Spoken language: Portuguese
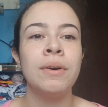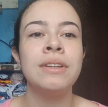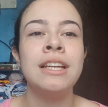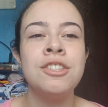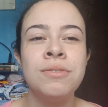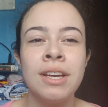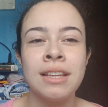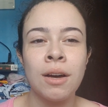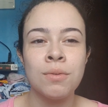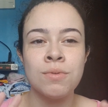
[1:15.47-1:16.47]
quando ele devia
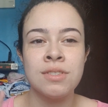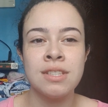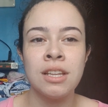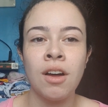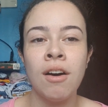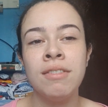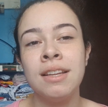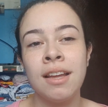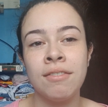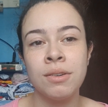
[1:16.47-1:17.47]
estar tá com uns 19,
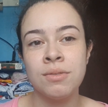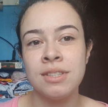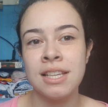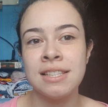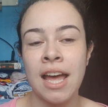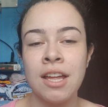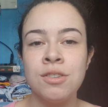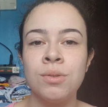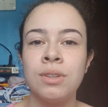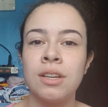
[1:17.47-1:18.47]
ele tava com
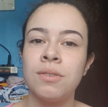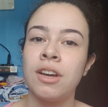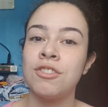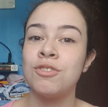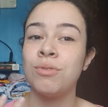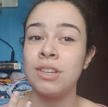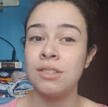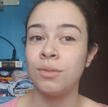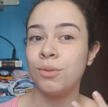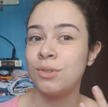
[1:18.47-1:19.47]
17 no ultrassom que a gente fez,
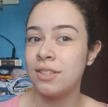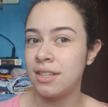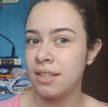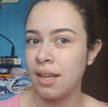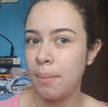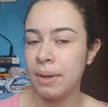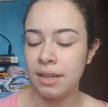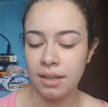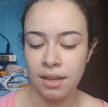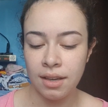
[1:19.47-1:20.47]
então não sei se ele tá
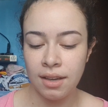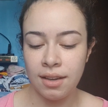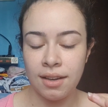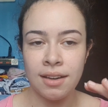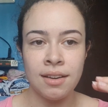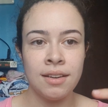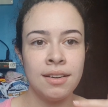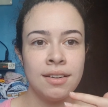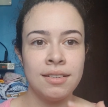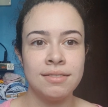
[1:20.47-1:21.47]
bem
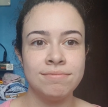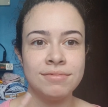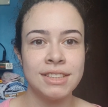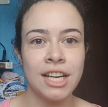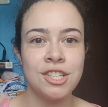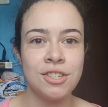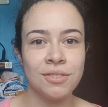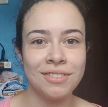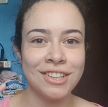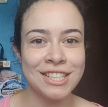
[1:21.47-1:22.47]
ah,
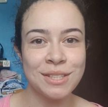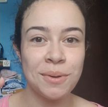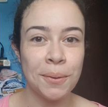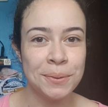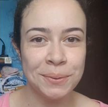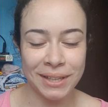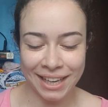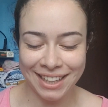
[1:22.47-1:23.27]
certinho no quesito altura